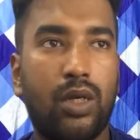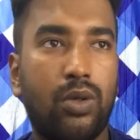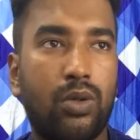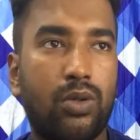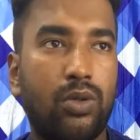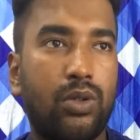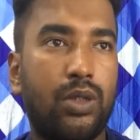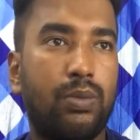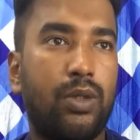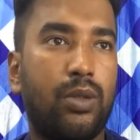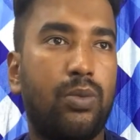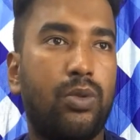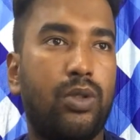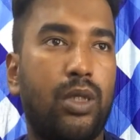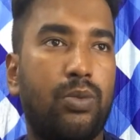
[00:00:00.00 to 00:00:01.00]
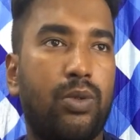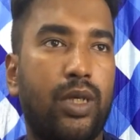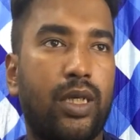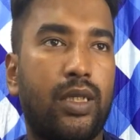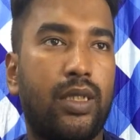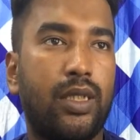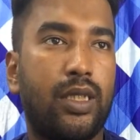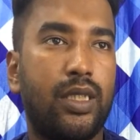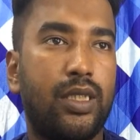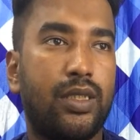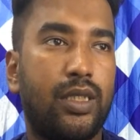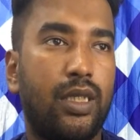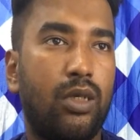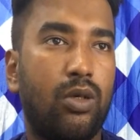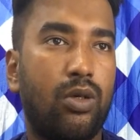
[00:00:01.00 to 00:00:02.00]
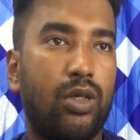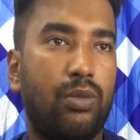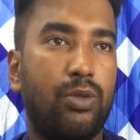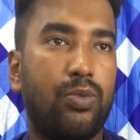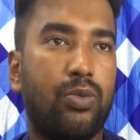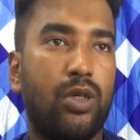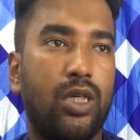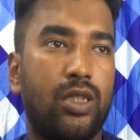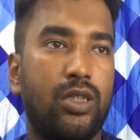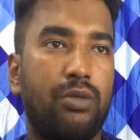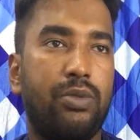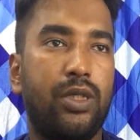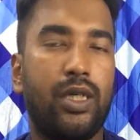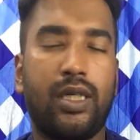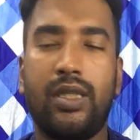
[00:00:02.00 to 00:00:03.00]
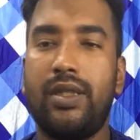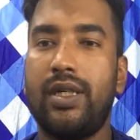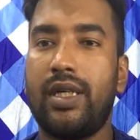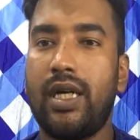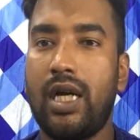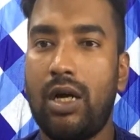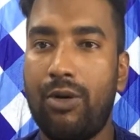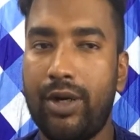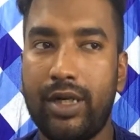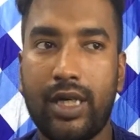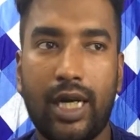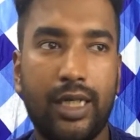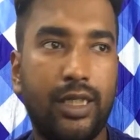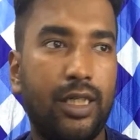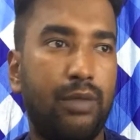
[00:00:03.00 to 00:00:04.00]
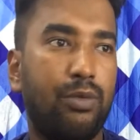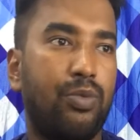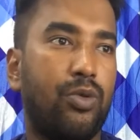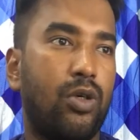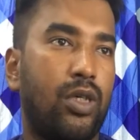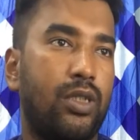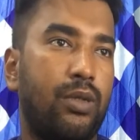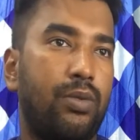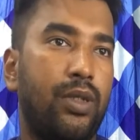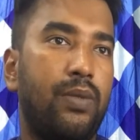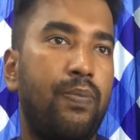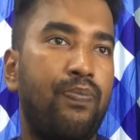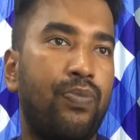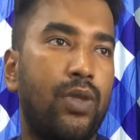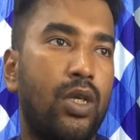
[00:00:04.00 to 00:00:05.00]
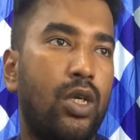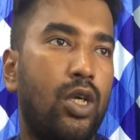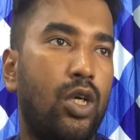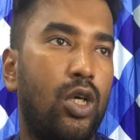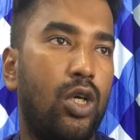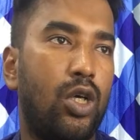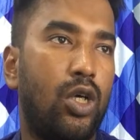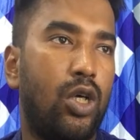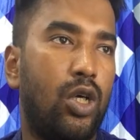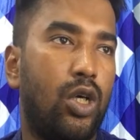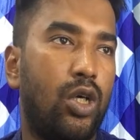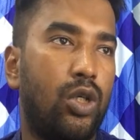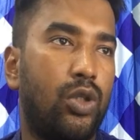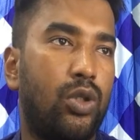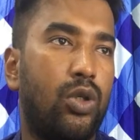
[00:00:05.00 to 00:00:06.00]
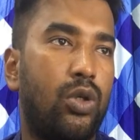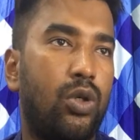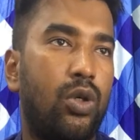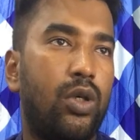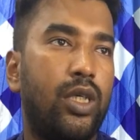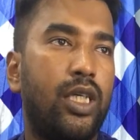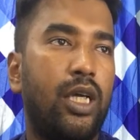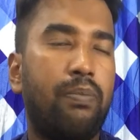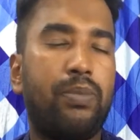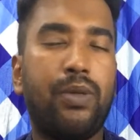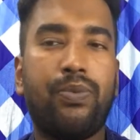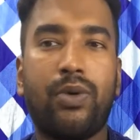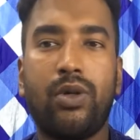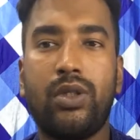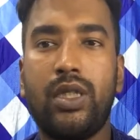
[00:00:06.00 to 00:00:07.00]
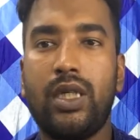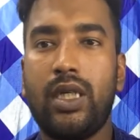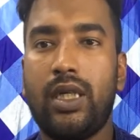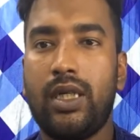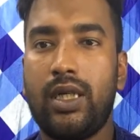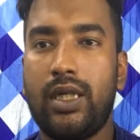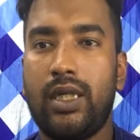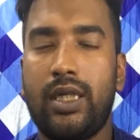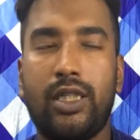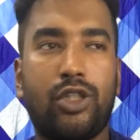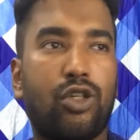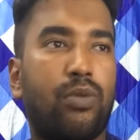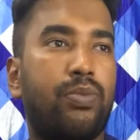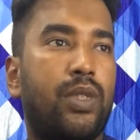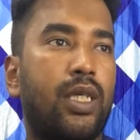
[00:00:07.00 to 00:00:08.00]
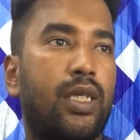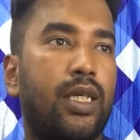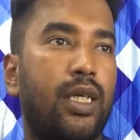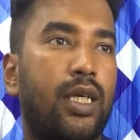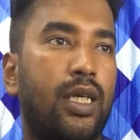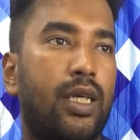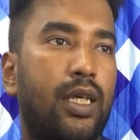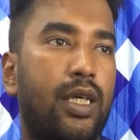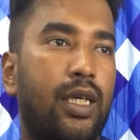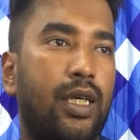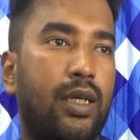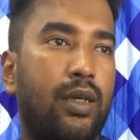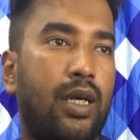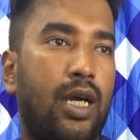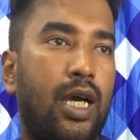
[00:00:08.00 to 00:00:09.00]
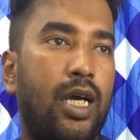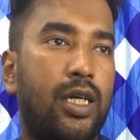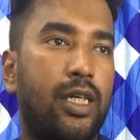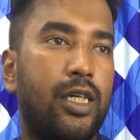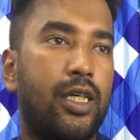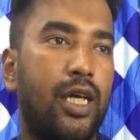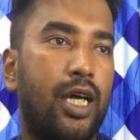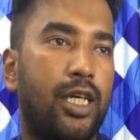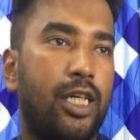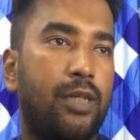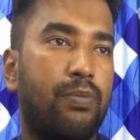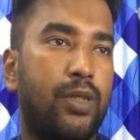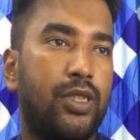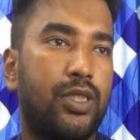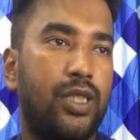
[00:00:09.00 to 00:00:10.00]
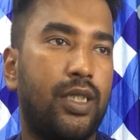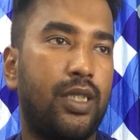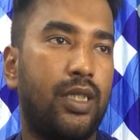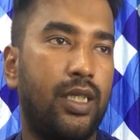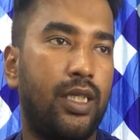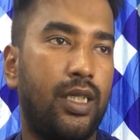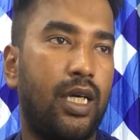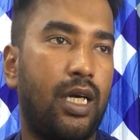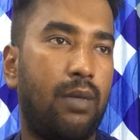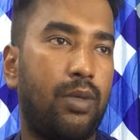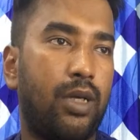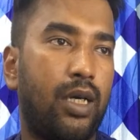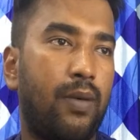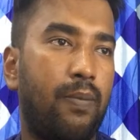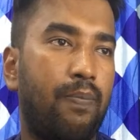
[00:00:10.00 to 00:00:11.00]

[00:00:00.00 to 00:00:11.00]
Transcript: আনলক করতে পারবো তারপর এখান থেকে স্ক্রিন লক রিমুভ করা যাবে এখান থেকে হাওয়াই আইডি রিমুভ করা যাবে তো ইএফটি e প্রো দিয়ে সব থেকে হান্ড্রেডে হান্ড্রেড পারসেন্ট আমরা